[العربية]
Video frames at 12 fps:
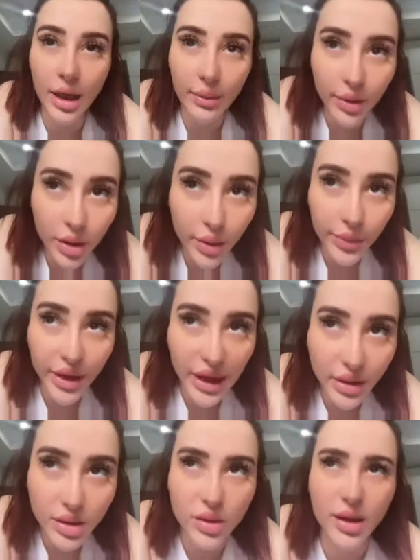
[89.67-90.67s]
على بالكم
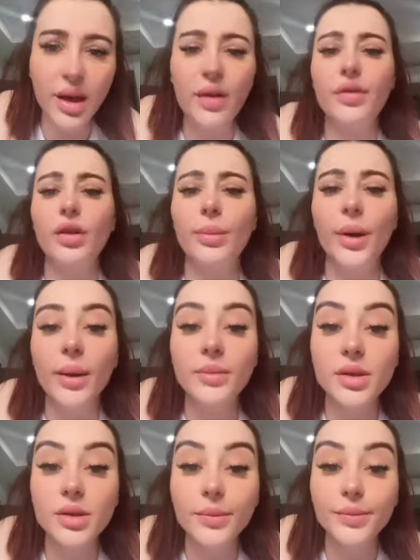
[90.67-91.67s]
بلي هاد الصوالح فيهم
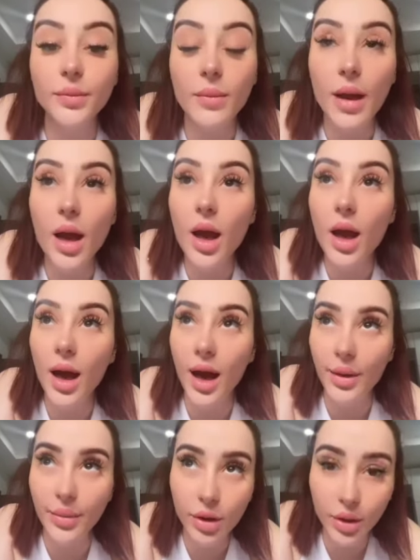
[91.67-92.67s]
حبس
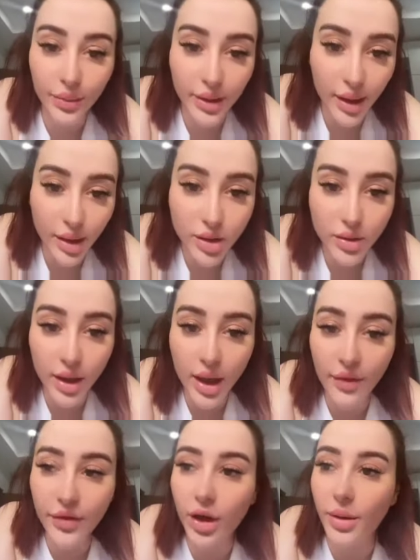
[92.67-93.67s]
على بالكم بلي هاد
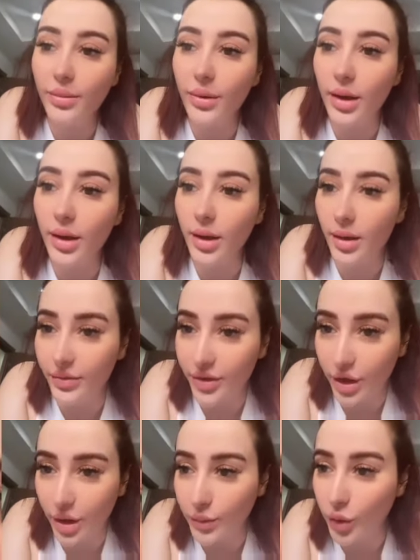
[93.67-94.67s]
الصوالح فيهم
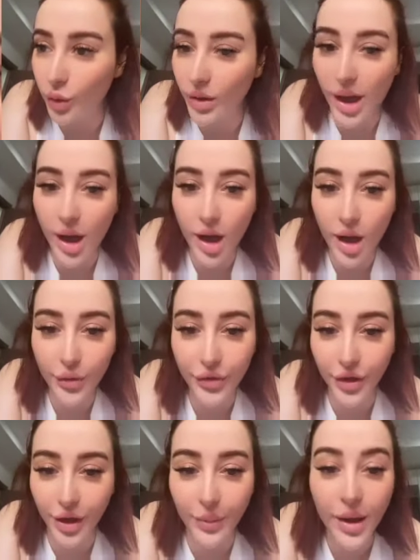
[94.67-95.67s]
فيهم دوله
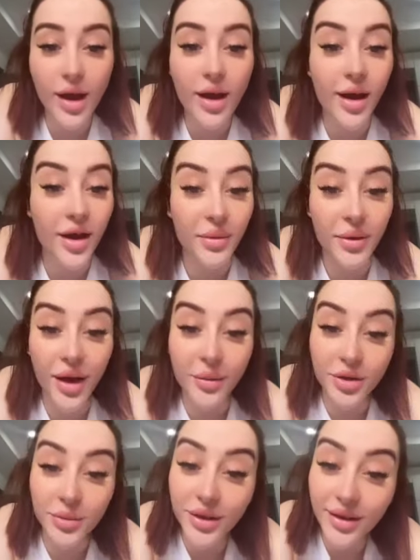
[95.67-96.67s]
وفيهم انا ما
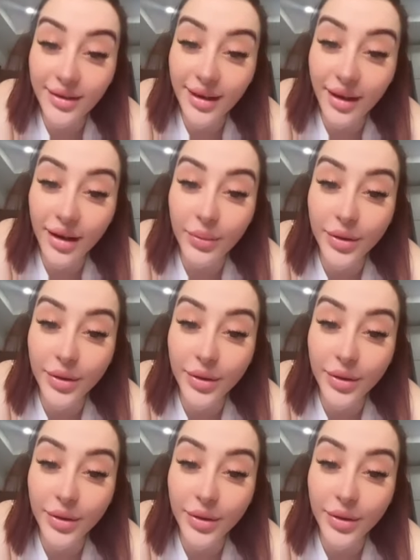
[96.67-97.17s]
نحبش برك ندخل